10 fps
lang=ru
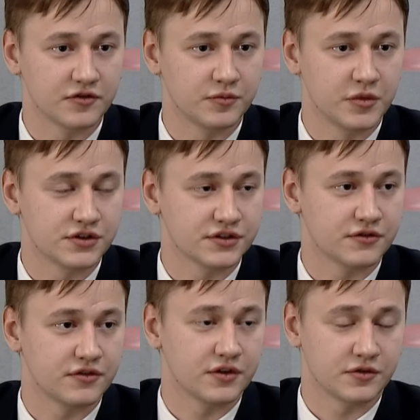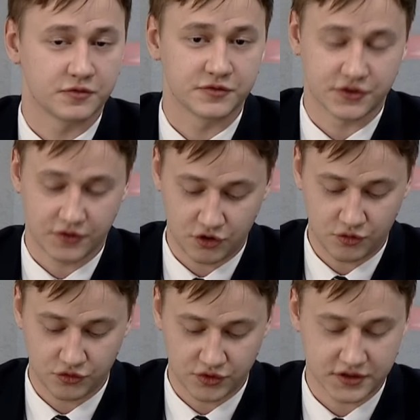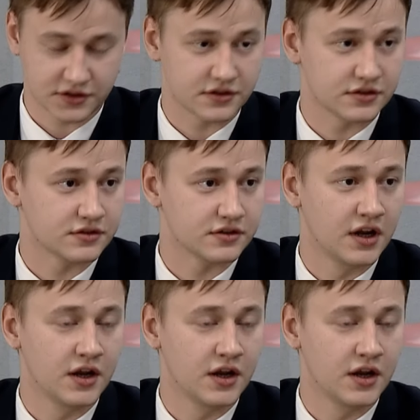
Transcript: в большинстве в своем у нас э,